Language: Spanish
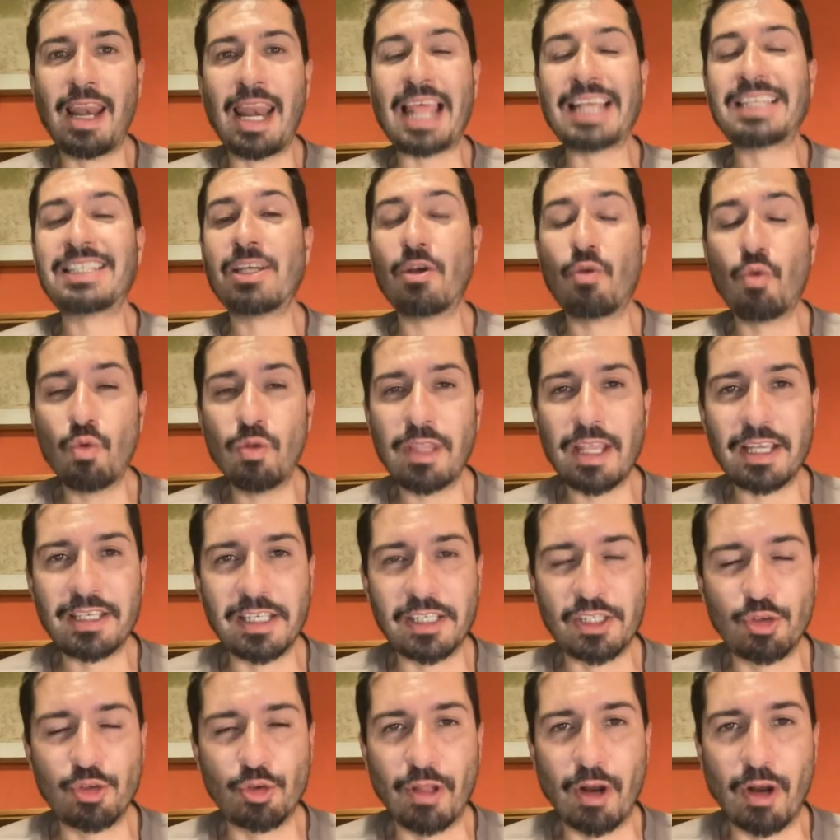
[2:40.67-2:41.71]
la segunda
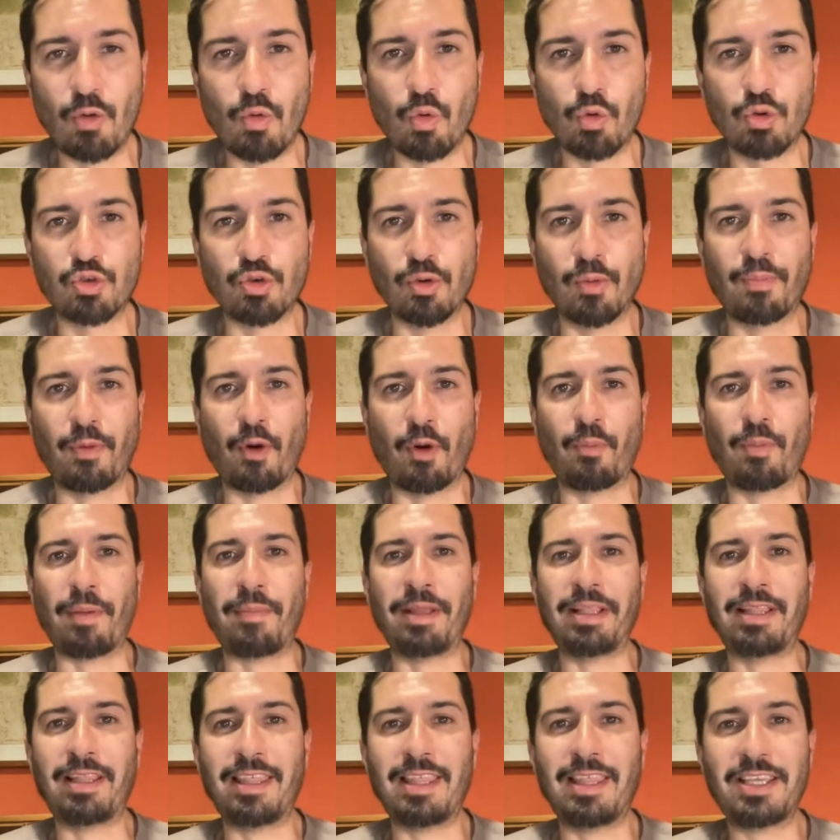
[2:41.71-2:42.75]
sesión del curso
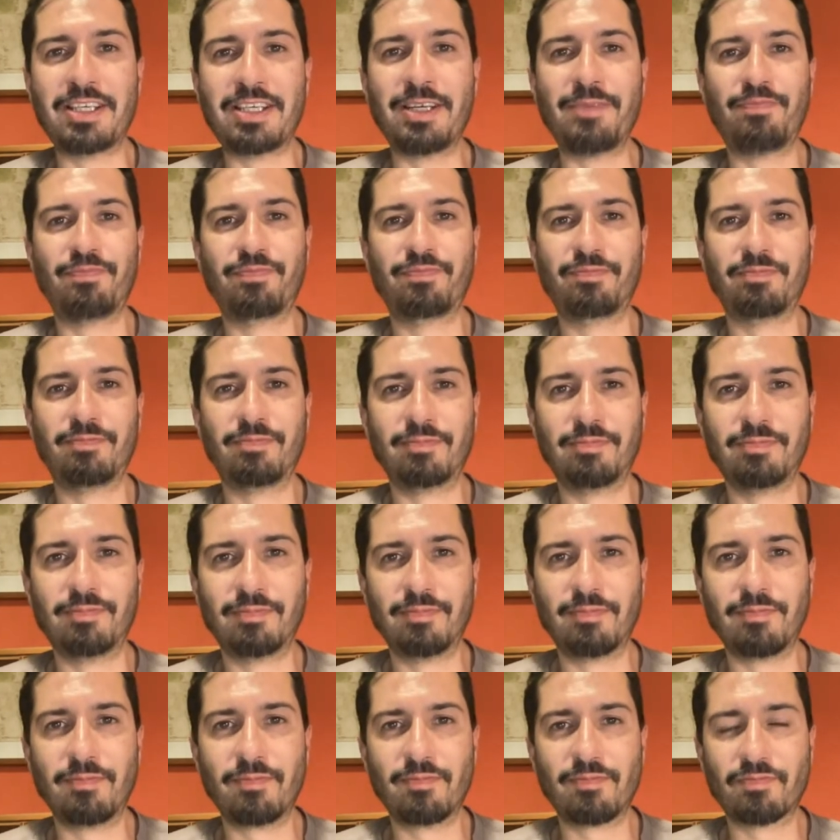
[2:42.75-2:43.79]
propiamente dicha.
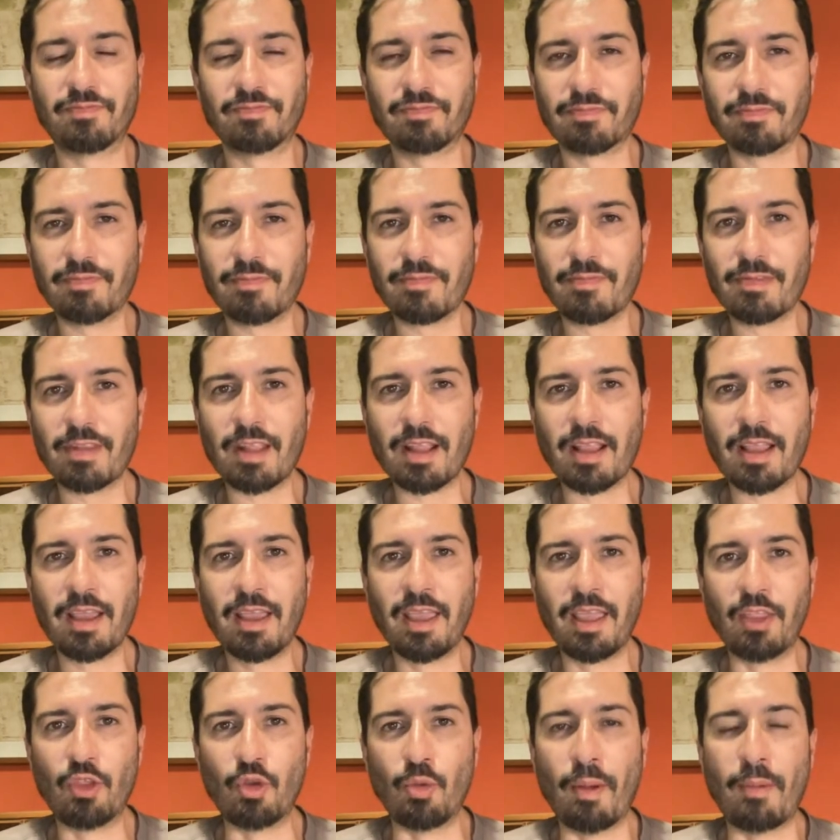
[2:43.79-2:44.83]

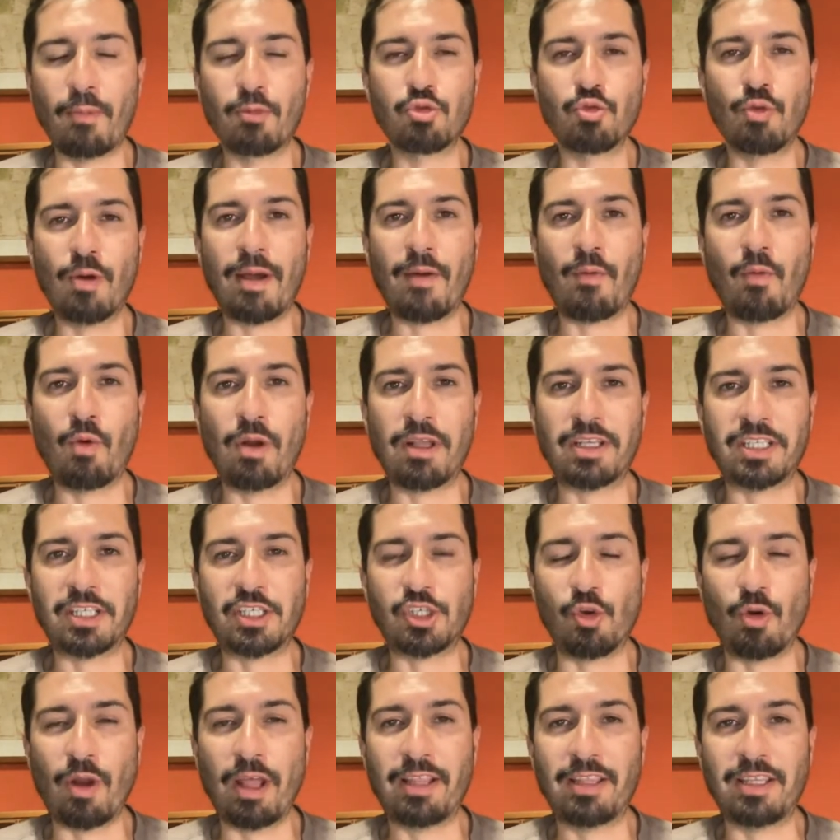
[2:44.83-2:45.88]
Eh, tuvimos una,
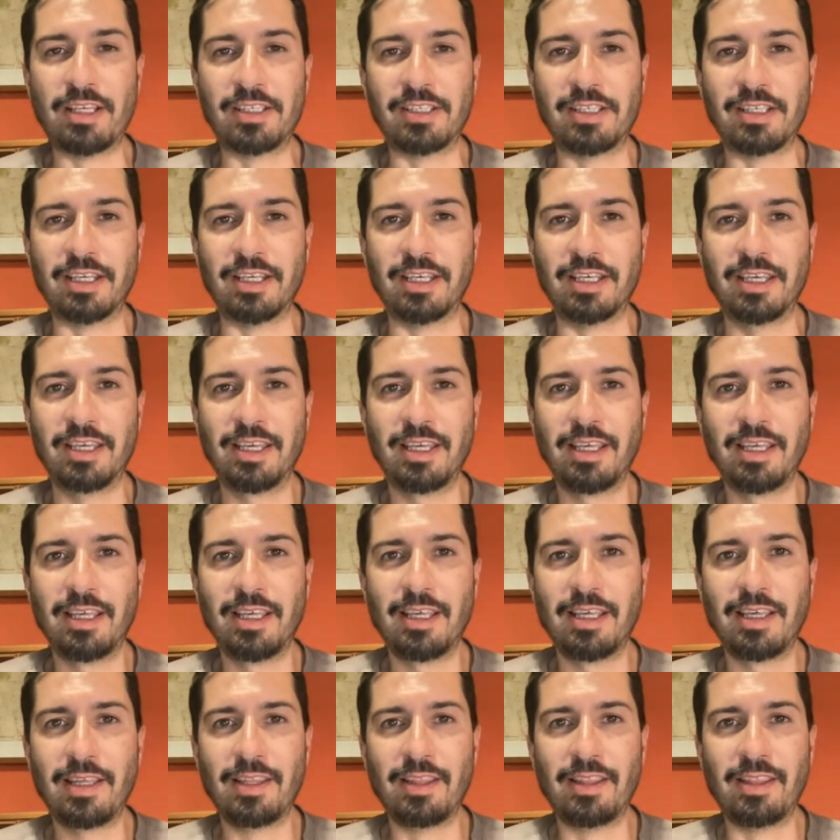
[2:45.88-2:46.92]
sesión antes de,
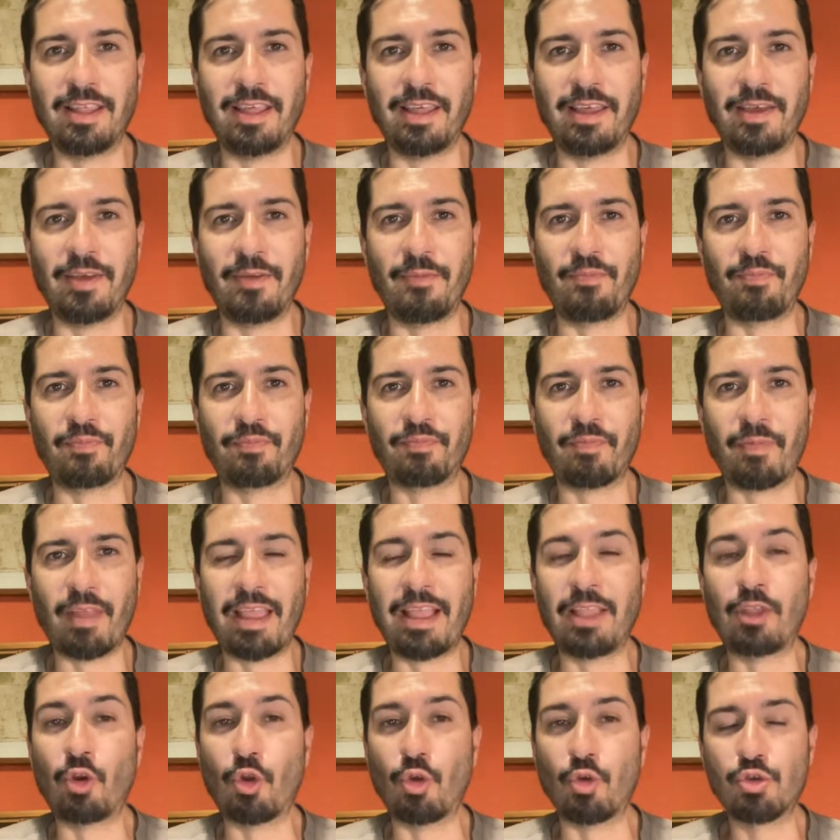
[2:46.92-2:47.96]

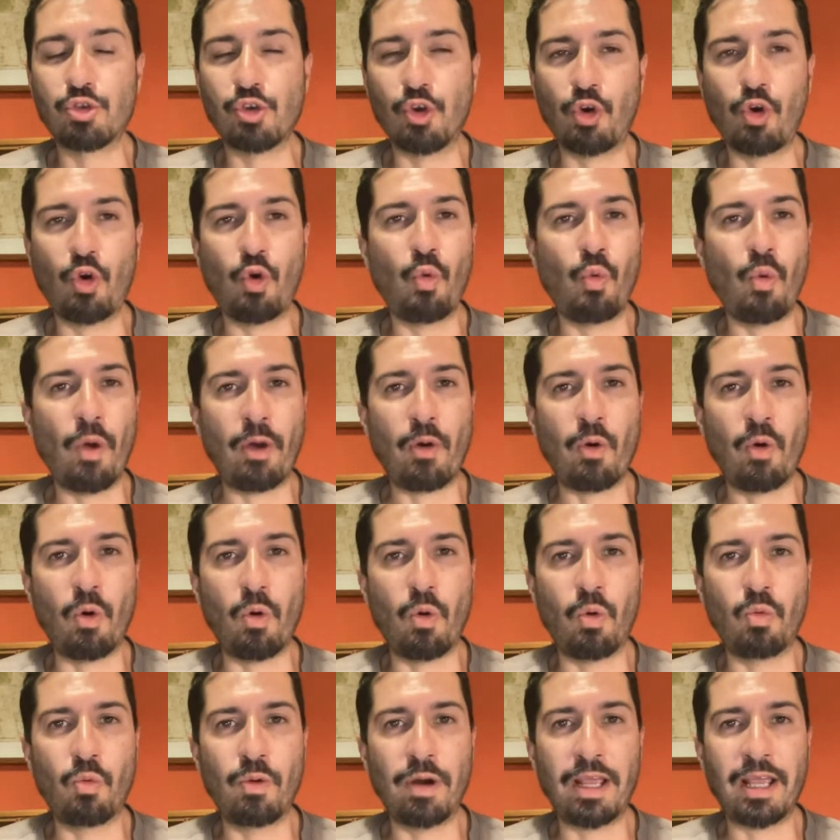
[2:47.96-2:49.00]
introducción,
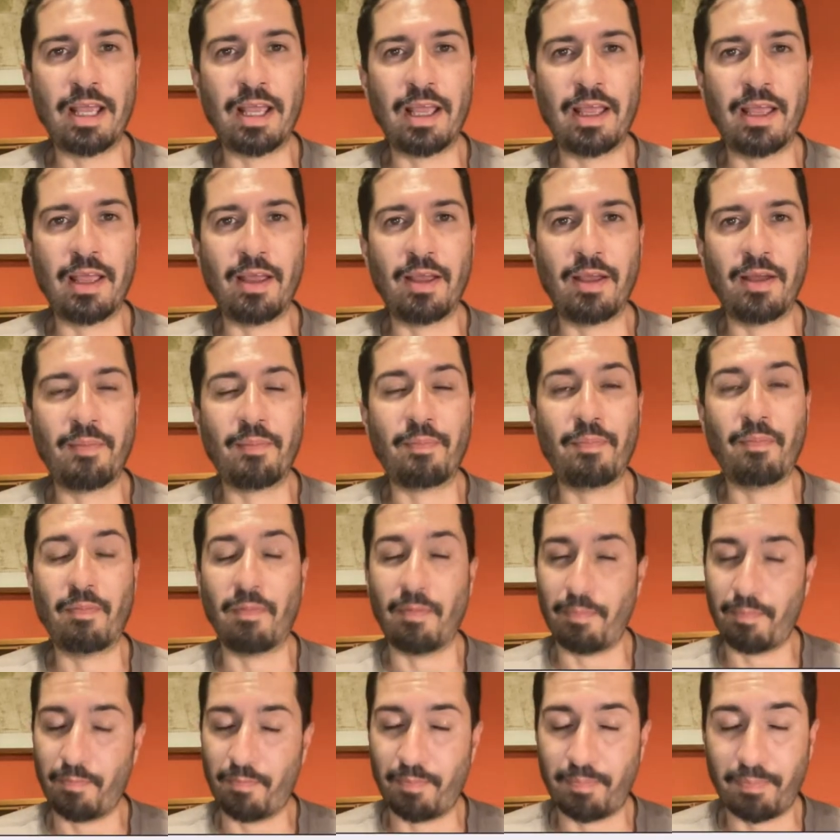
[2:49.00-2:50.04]
luego una
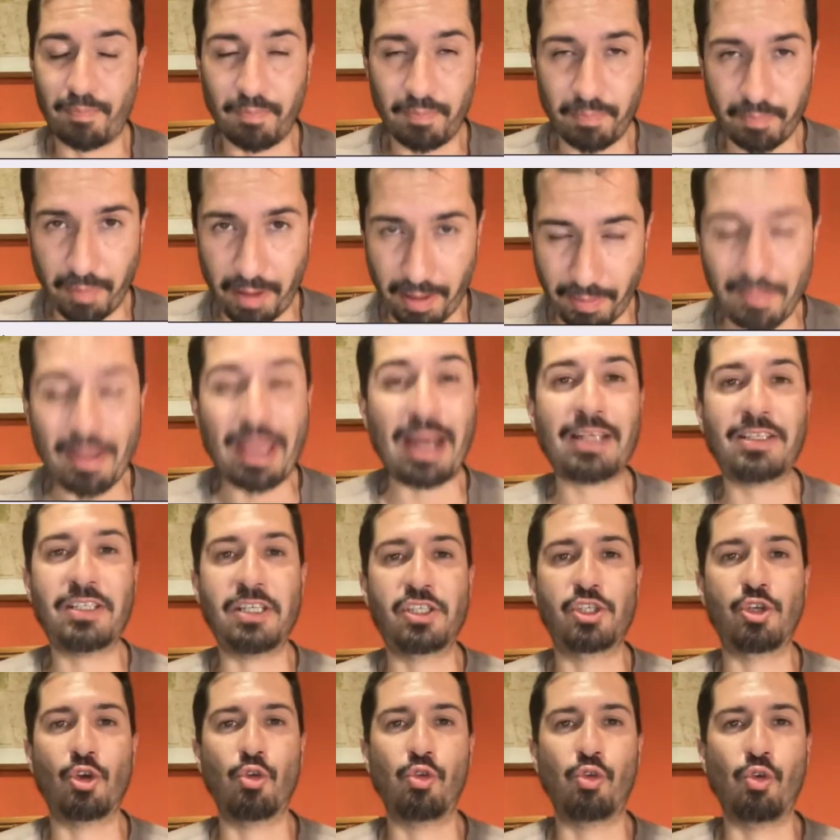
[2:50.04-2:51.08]
primera
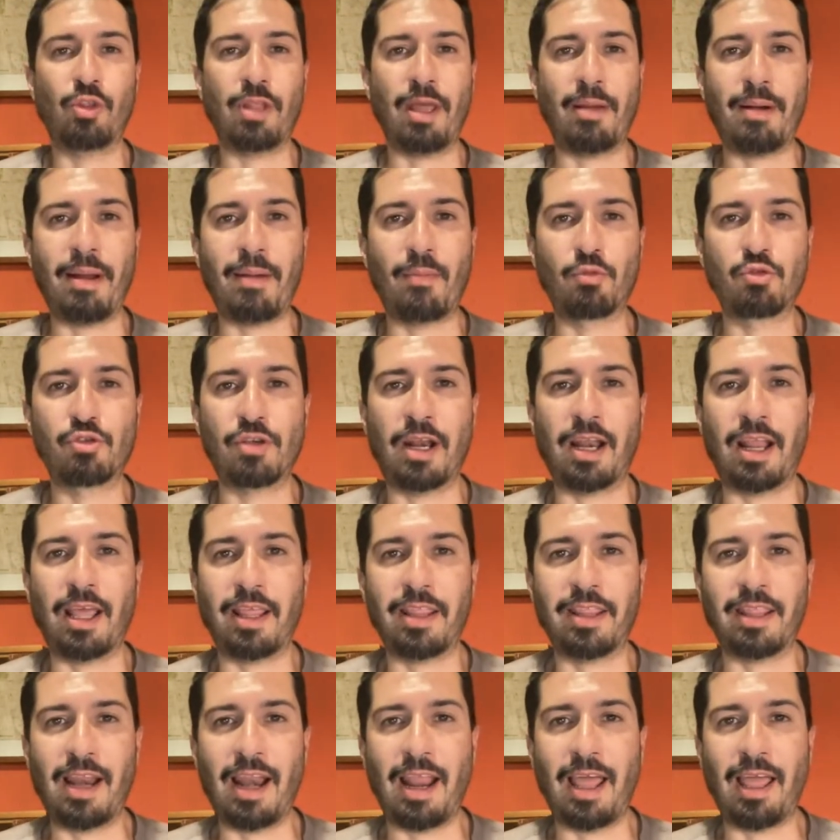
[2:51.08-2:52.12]
sesión donde hablamos de
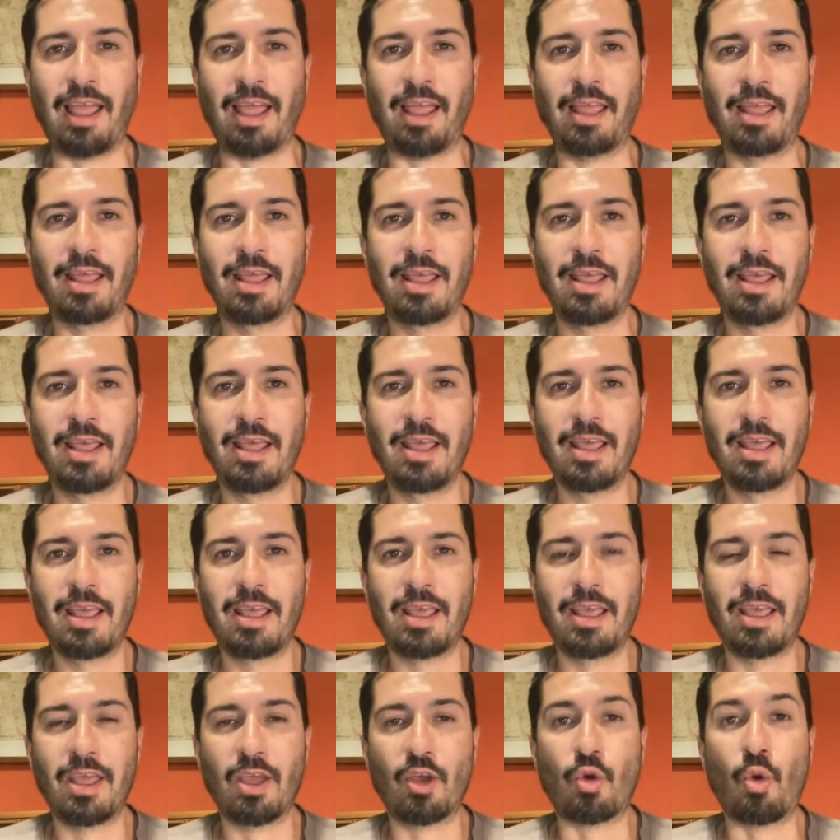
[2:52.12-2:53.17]
la, de la
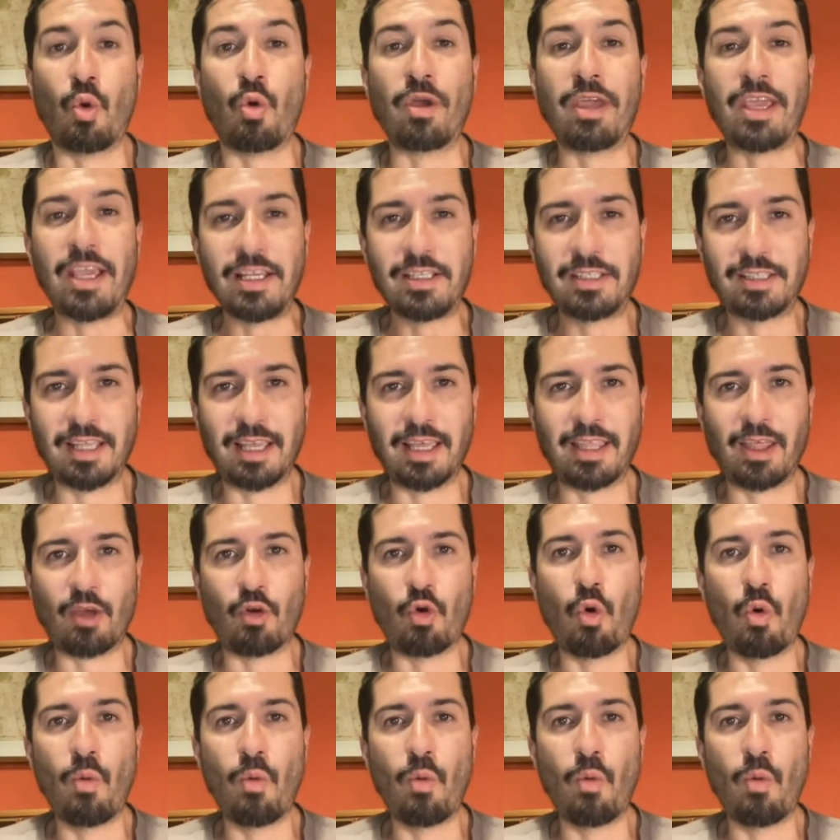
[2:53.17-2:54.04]
conquista de